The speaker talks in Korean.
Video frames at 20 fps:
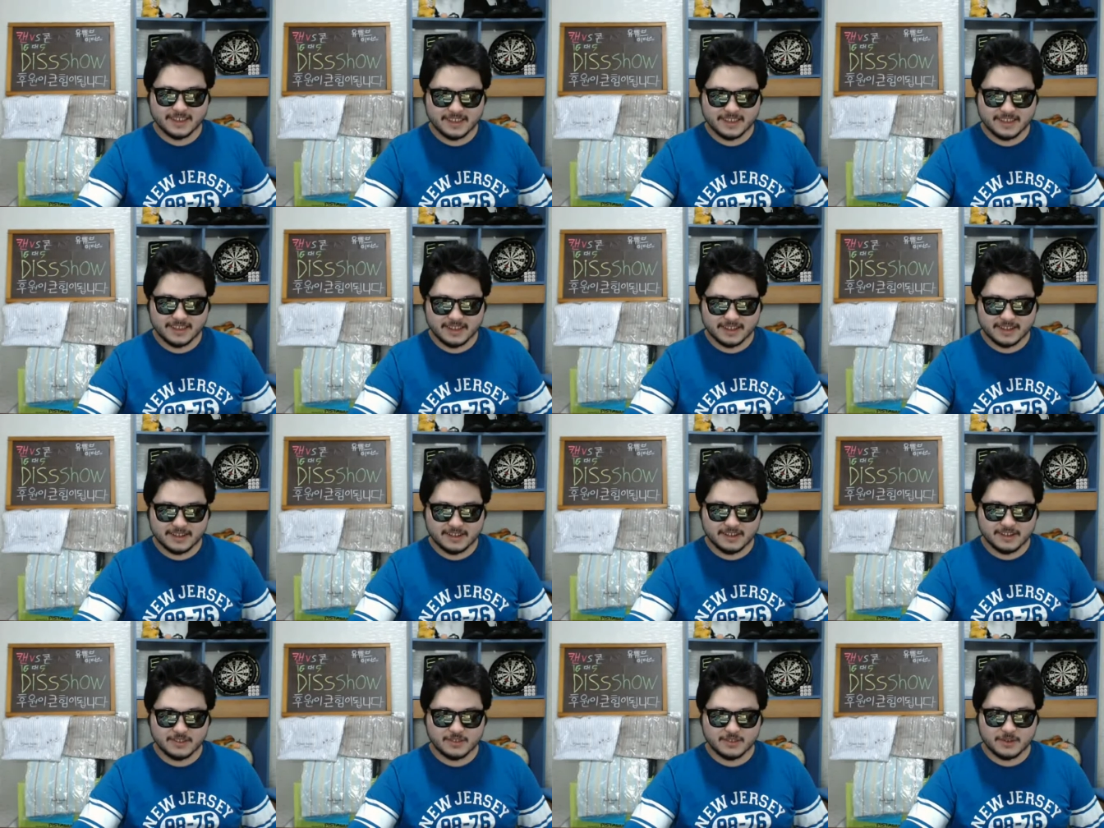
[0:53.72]
예,
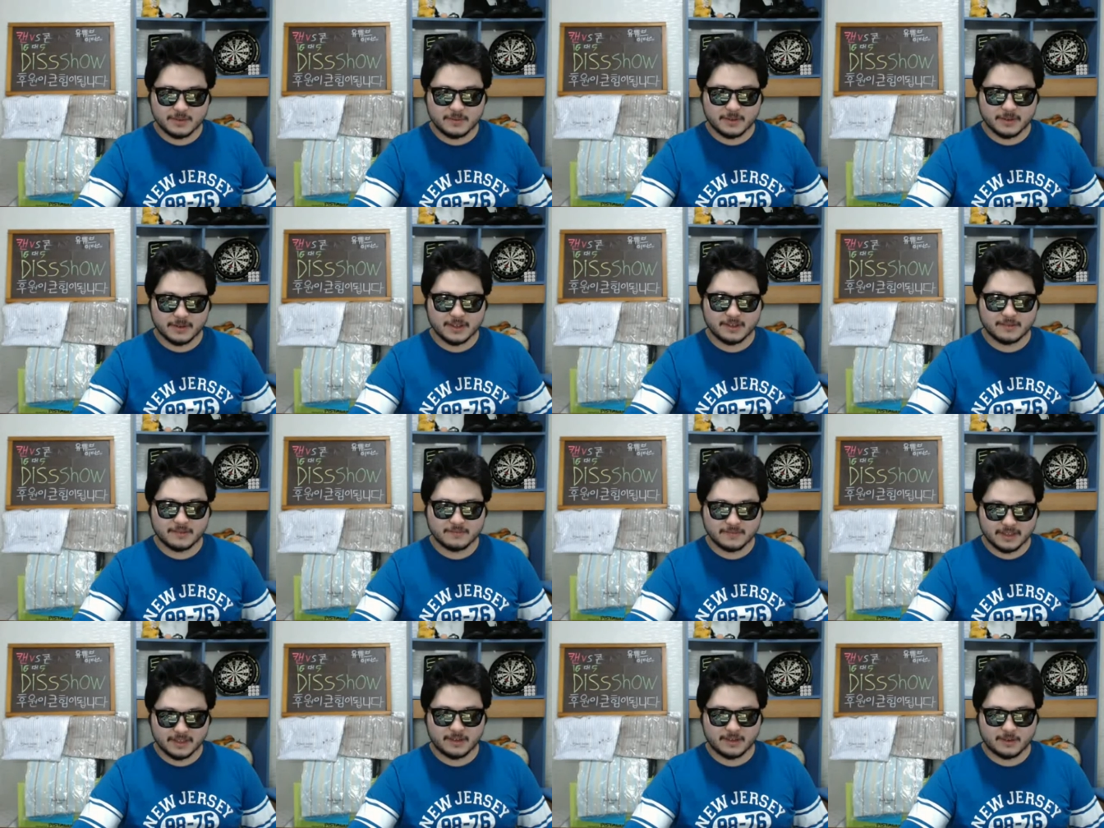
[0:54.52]
그건 좀 어이가
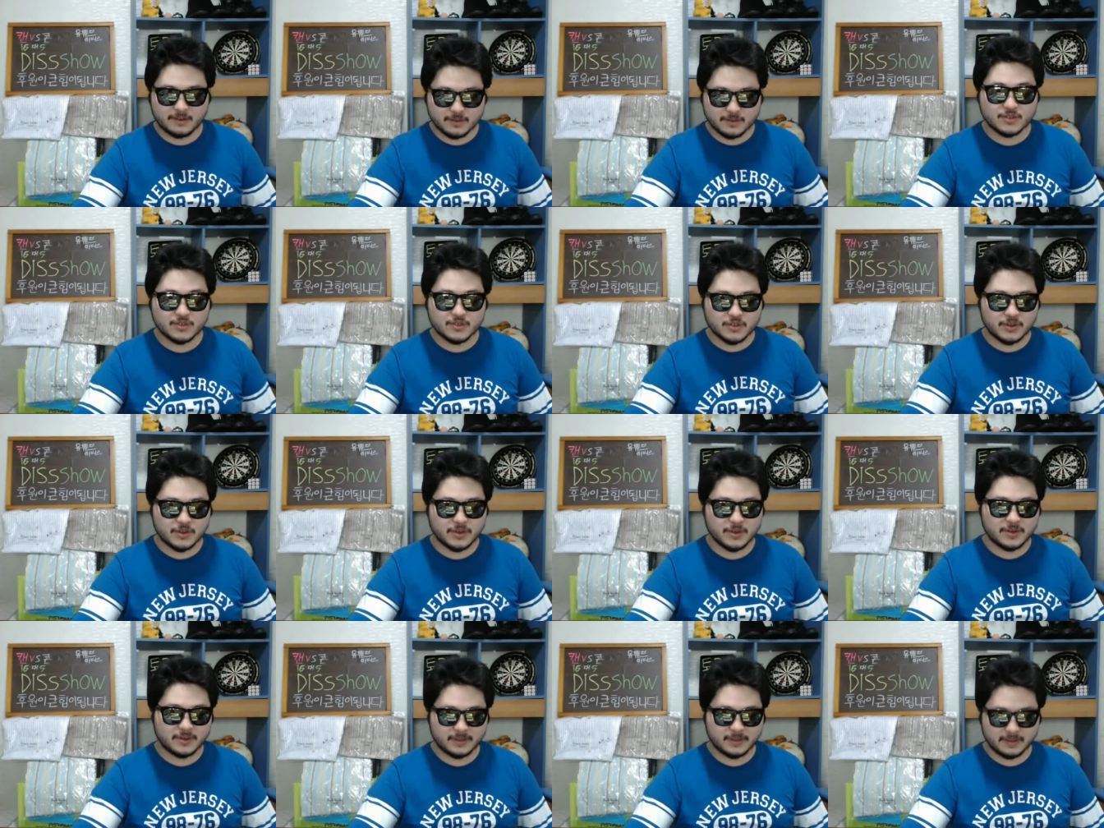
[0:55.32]
없네요.
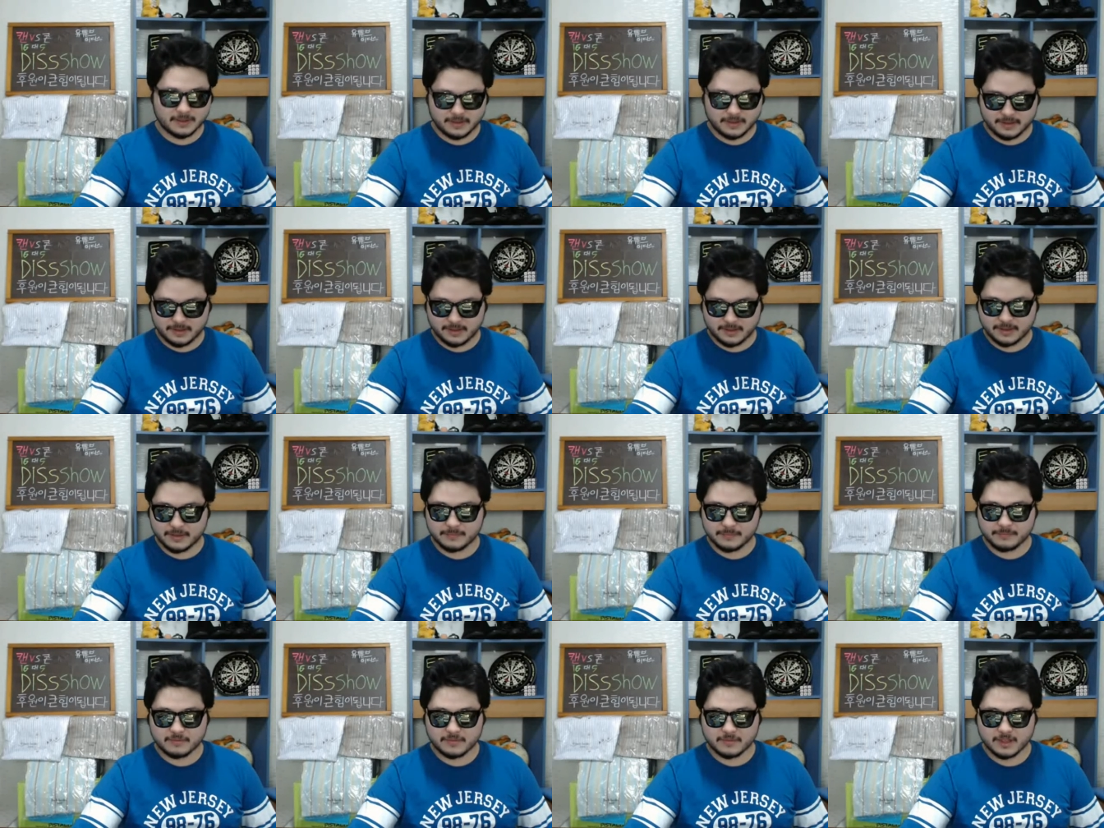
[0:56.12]
그렇죠?
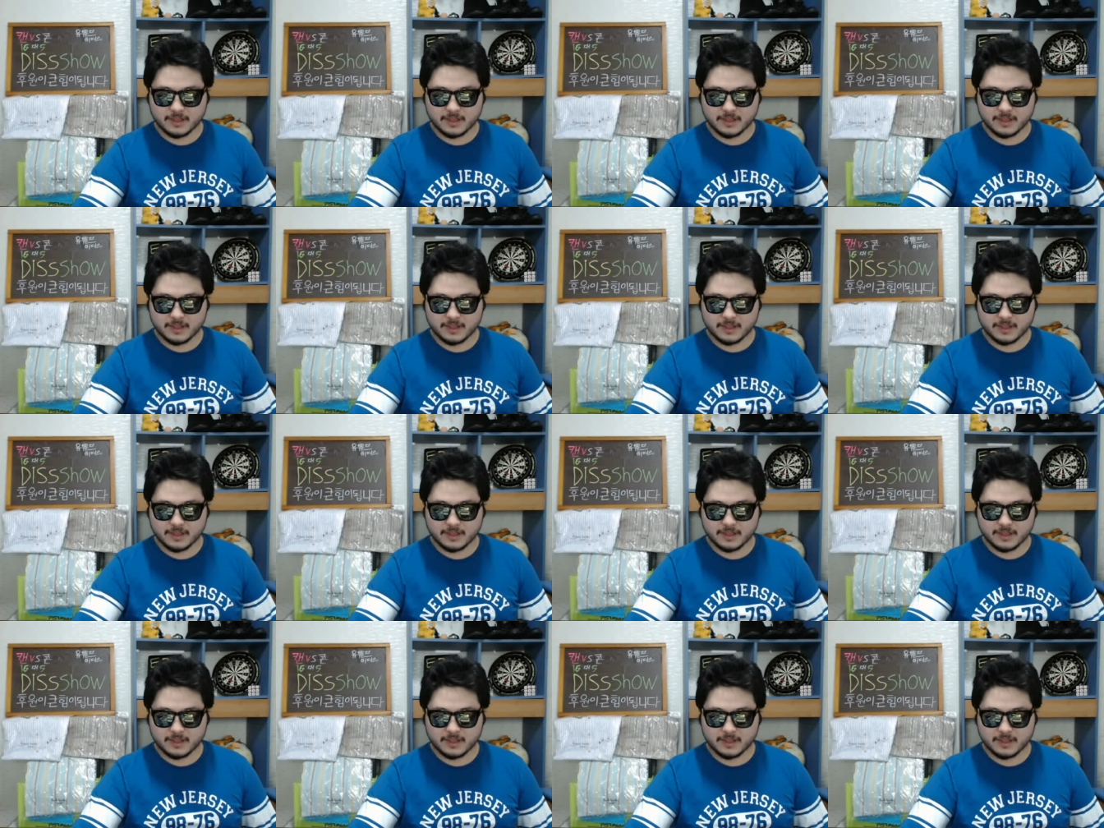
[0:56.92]
예.